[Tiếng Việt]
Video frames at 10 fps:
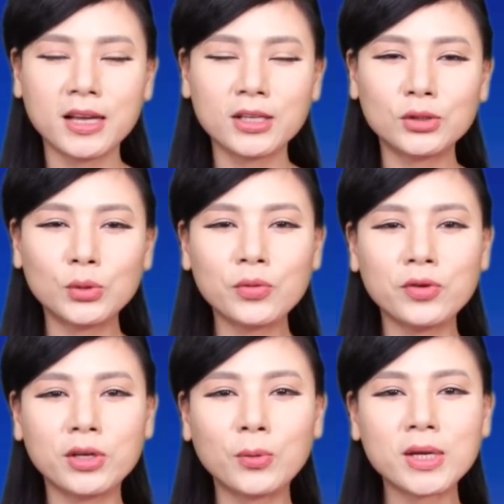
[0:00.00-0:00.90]
Thưa quý
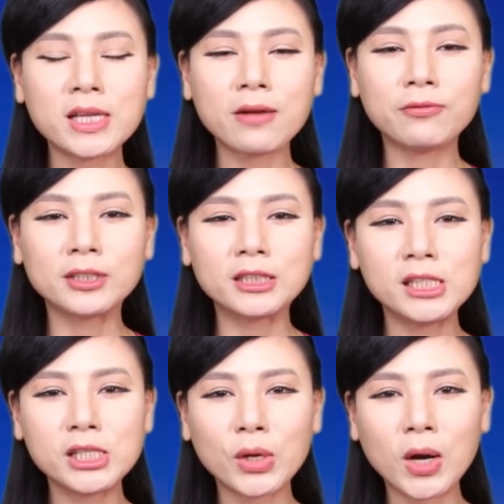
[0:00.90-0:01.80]
vị, quay sang phần
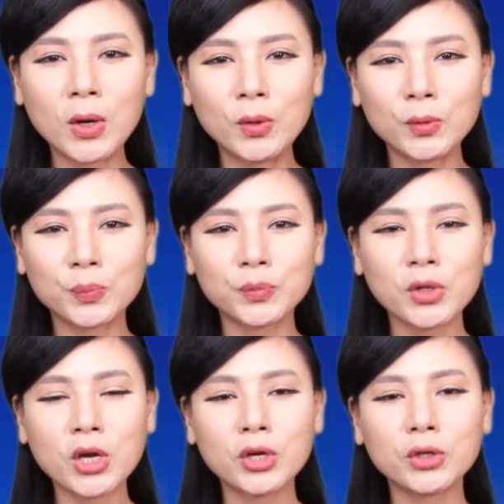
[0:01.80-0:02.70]
tin châu Âu.
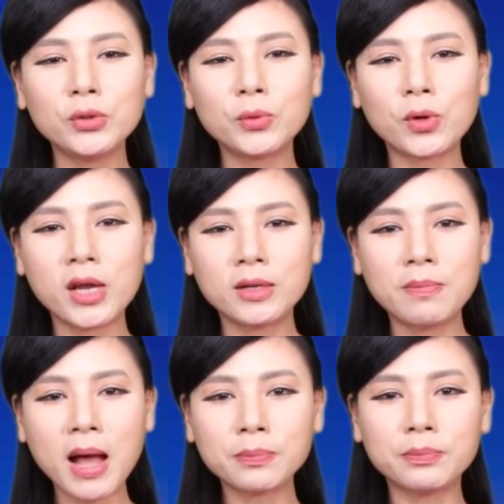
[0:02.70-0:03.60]
Ukraine
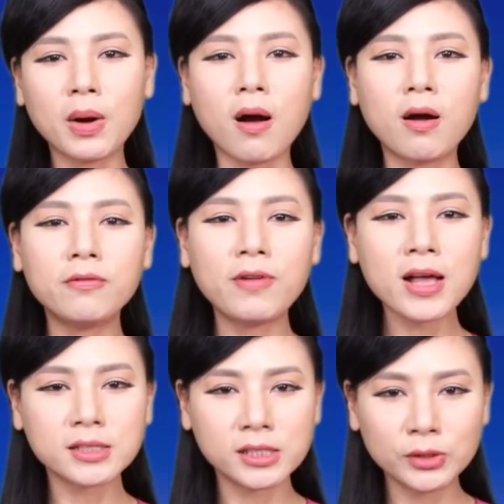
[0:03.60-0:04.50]
bác bỏ
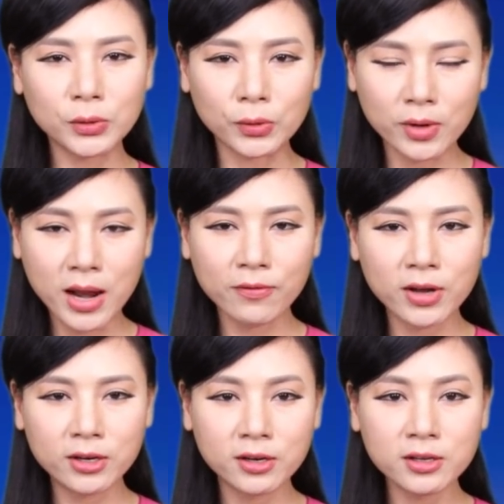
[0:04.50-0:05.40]
vaccine
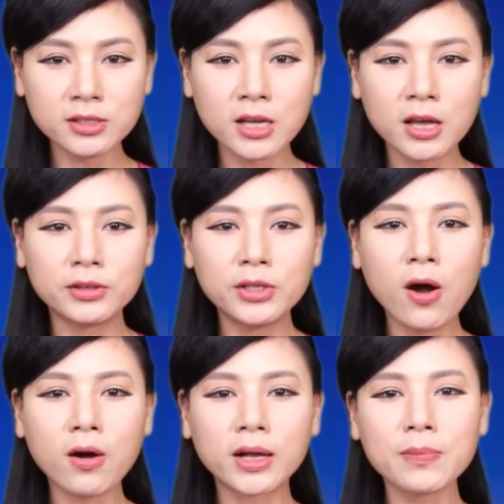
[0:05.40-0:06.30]
coronavirus
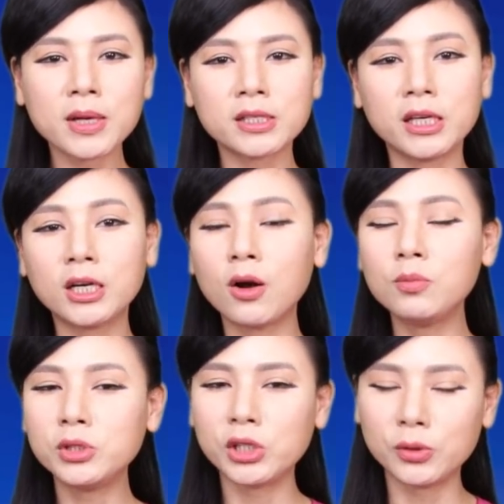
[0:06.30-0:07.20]
do các bác sĩ
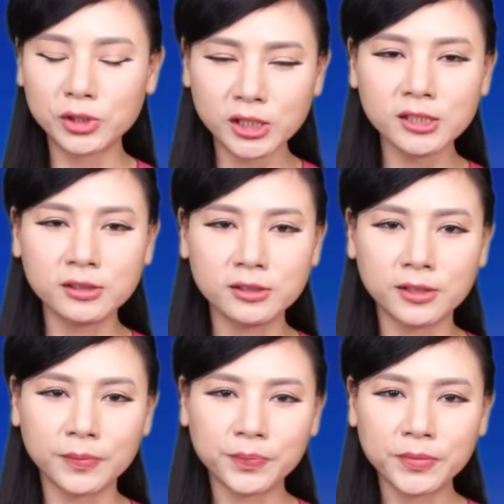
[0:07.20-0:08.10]
không chịu chích
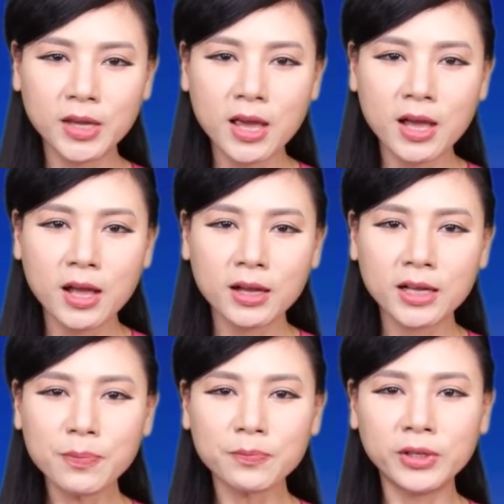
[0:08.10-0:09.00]
ngừa.
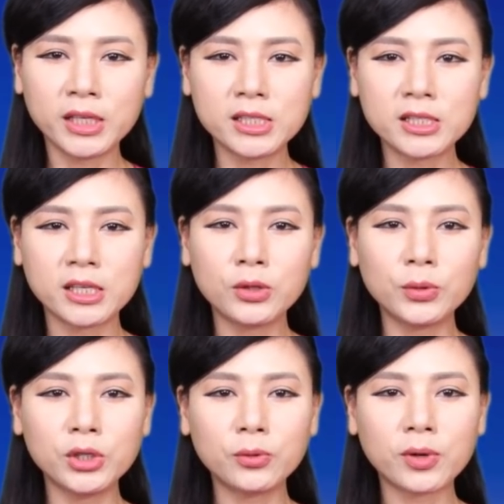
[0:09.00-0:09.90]
Cấp nghị sĩ
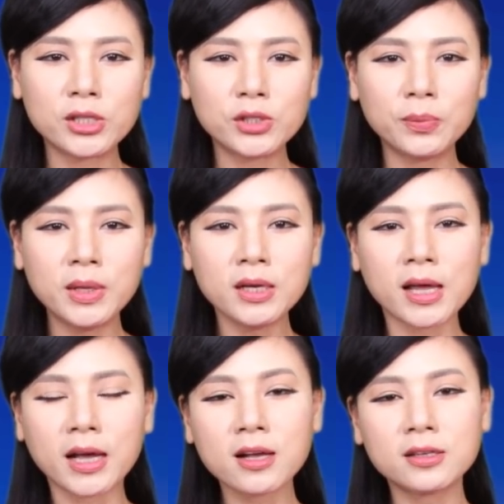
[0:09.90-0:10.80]
của Ukraine cho biết
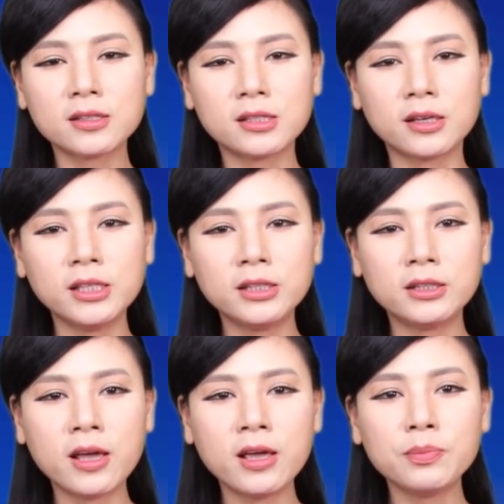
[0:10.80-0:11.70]
là các cơ sở y
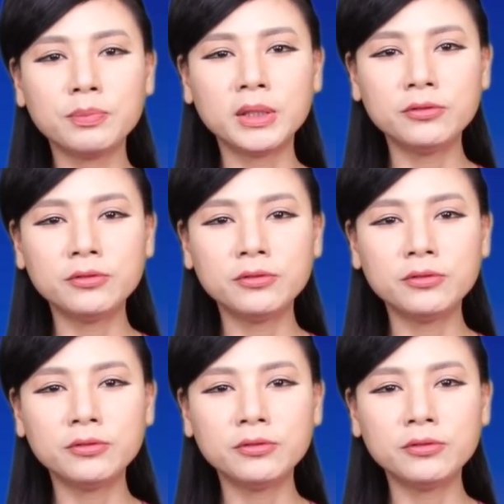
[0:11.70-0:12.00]
tế, bệnh